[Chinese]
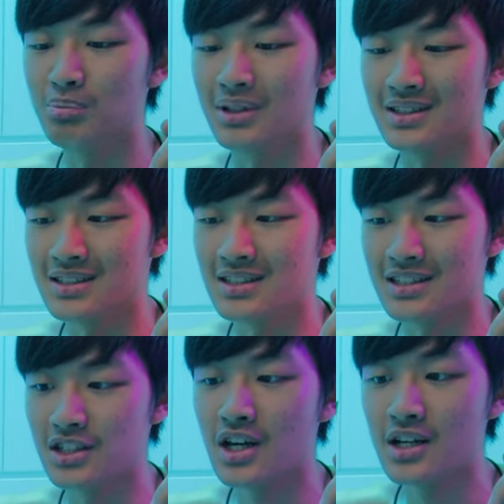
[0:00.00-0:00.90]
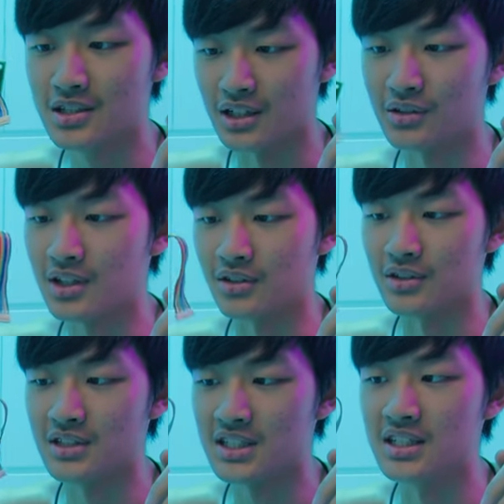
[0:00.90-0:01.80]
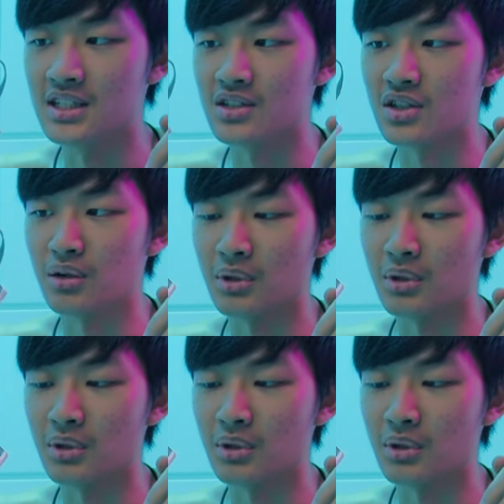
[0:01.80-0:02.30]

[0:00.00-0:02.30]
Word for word: 本在这些小小的细节上